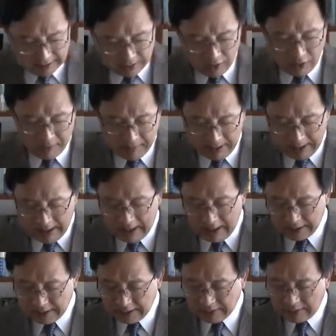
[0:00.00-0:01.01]

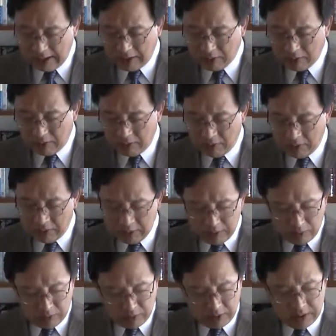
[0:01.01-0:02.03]
열매가 있다고
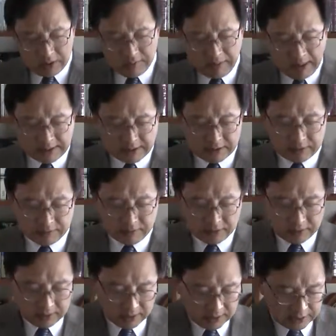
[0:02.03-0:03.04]
오늘
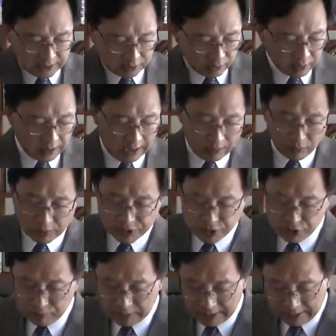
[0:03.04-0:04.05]
말씀은 기록을 하고
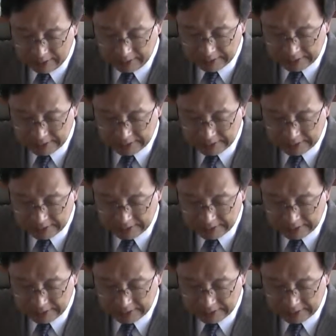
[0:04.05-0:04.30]
있습니다.